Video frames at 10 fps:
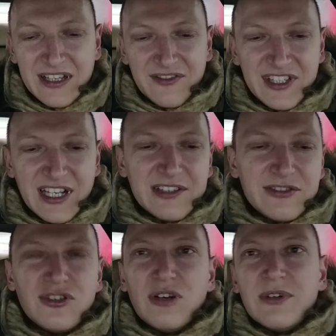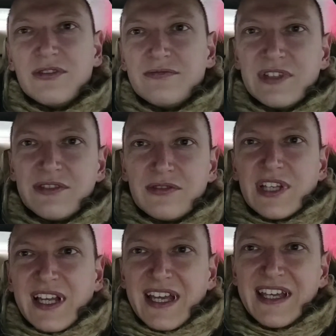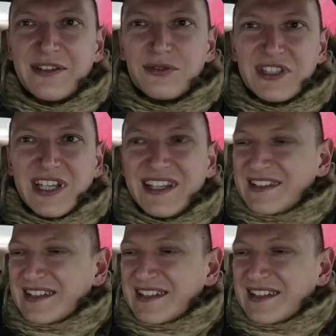взял из дома, но у меня тут такая игрушка есть.